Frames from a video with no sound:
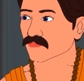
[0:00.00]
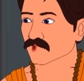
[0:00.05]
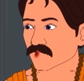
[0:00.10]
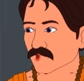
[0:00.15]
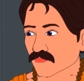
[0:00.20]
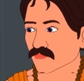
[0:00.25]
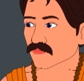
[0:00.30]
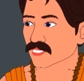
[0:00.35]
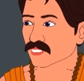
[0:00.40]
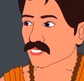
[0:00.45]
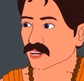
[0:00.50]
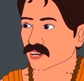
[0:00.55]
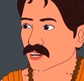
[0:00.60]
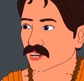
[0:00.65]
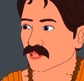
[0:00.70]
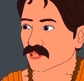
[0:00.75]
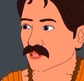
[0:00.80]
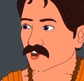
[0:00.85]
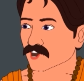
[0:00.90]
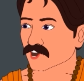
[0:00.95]
তুমি
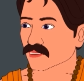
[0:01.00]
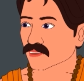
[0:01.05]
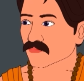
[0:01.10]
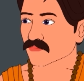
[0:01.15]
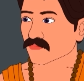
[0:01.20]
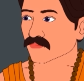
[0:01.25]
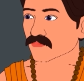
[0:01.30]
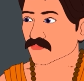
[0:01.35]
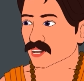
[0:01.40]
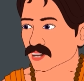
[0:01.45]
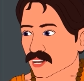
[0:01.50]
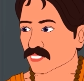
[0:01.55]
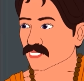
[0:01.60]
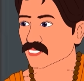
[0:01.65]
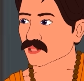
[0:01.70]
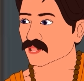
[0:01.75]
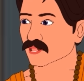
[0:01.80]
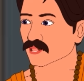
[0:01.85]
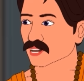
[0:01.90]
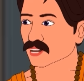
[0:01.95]
একদম চিন্তা করো না
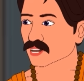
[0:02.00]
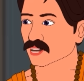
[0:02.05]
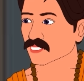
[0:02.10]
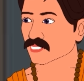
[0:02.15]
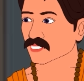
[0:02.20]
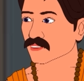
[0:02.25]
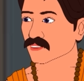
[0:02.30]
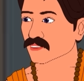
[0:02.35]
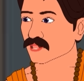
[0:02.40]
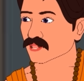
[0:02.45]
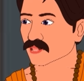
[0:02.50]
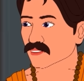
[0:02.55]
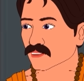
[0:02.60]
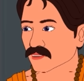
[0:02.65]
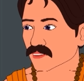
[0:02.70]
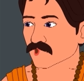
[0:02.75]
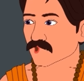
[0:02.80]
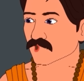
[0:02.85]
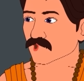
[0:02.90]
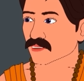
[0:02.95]
আজ রাতেই আমি
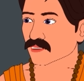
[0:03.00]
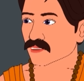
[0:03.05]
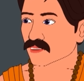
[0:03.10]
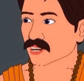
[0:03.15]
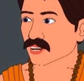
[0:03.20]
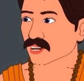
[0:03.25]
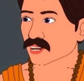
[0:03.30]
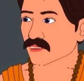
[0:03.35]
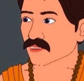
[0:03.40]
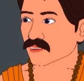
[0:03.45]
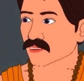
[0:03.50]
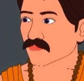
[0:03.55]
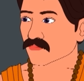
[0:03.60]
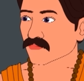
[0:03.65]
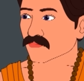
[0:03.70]
এই ঘরেই থাকবো